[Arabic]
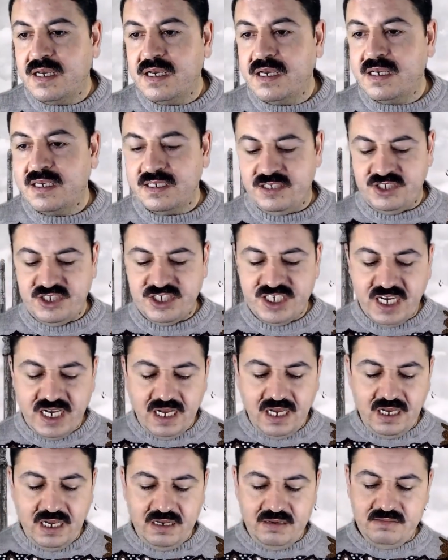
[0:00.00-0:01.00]

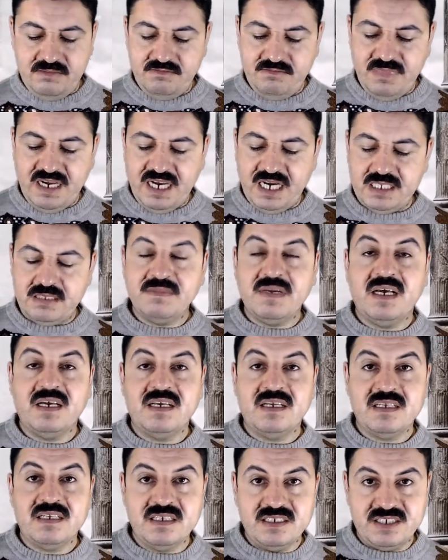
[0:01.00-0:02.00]
جاء بعد
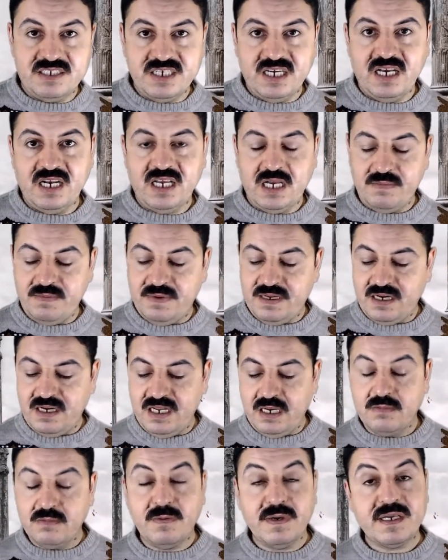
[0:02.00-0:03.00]
ما جاء الخبر
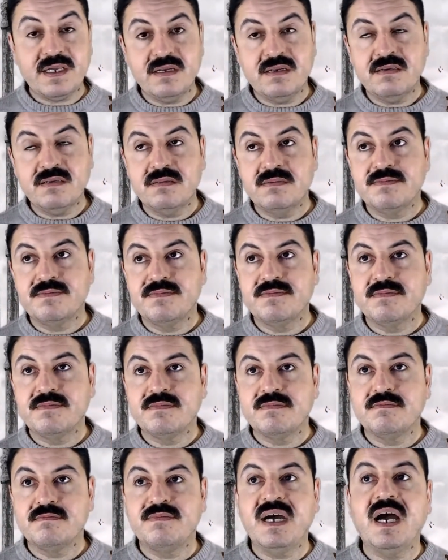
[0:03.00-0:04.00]
لابو بكر
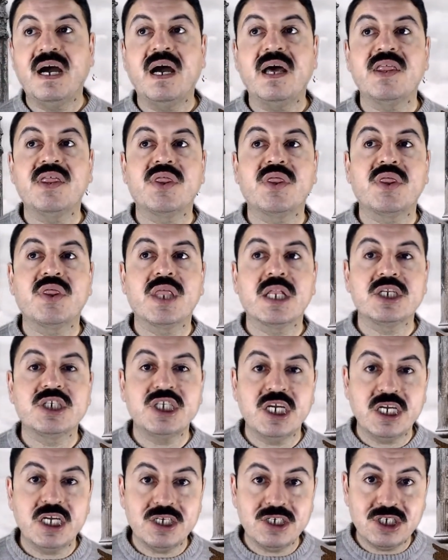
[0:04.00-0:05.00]
بعث
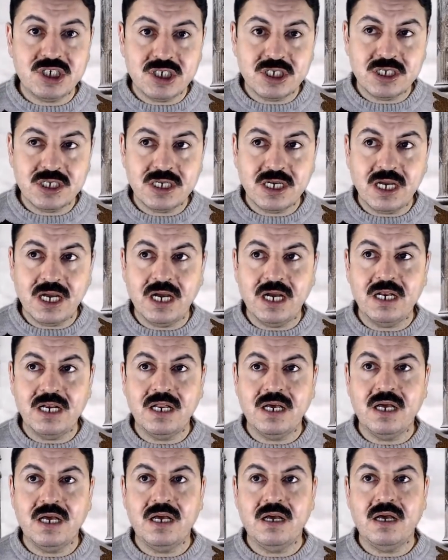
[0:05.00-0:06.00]
جيش على
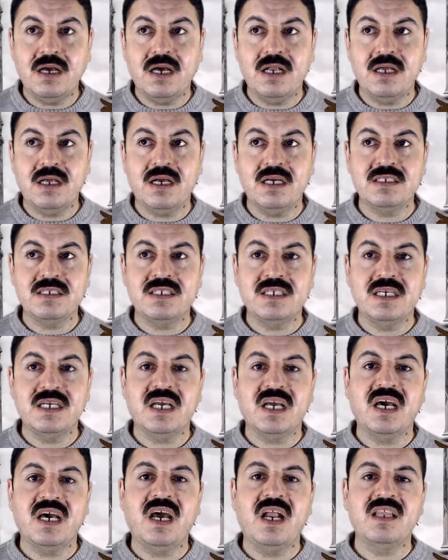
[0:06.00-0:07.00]
على راسه
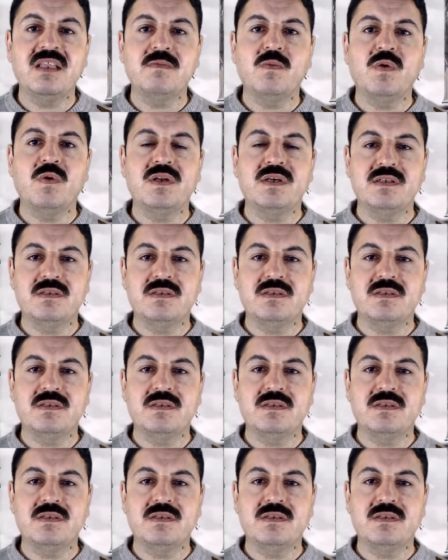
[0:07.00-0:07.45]
خالد بن الوليد